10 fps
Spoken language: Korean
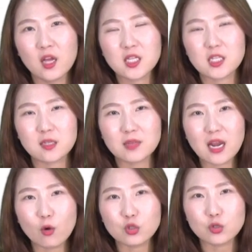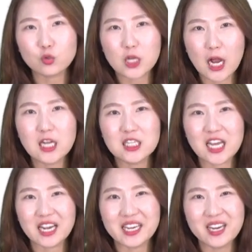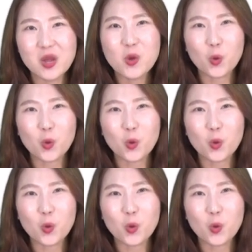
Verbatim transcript: 자, 지금 따라오셨죠? 제가 하는 이야기.